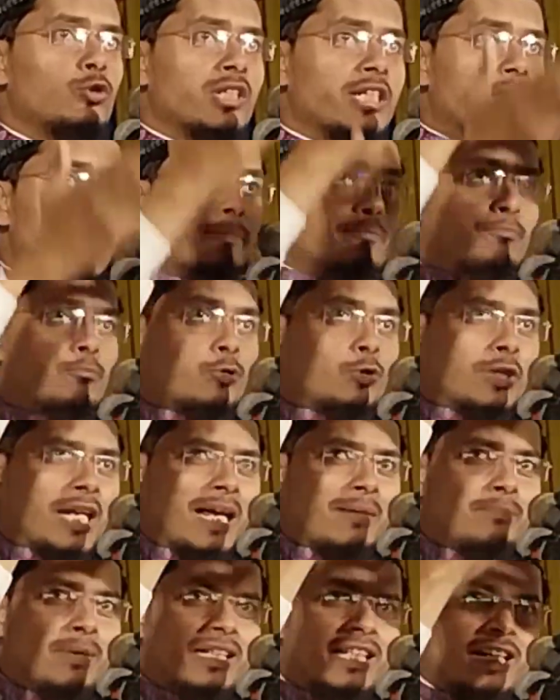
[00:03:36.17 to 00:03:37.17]
जो उनके
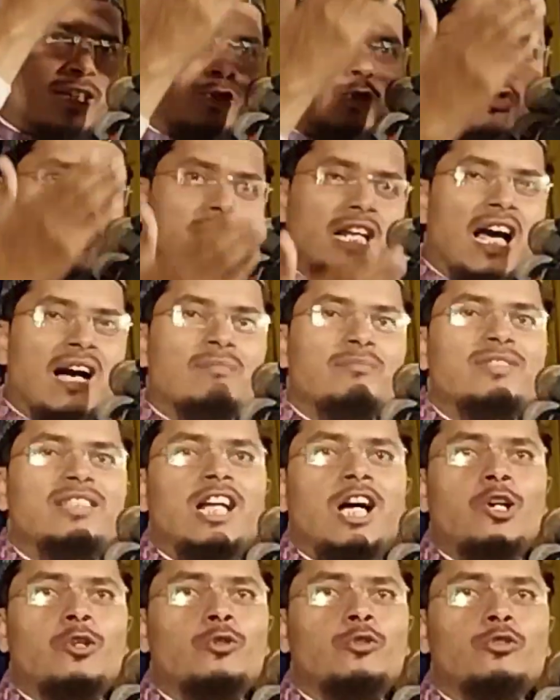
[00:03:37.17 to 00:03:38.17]
पूरे बदन को
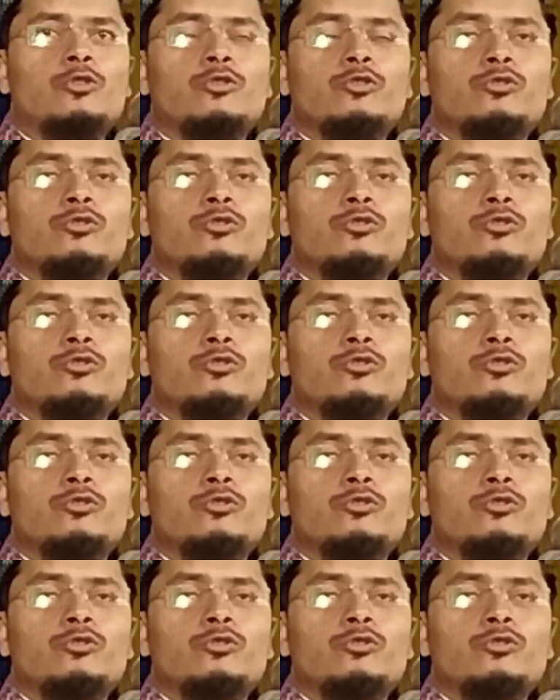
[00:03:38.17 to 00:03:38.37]
ढांपता हो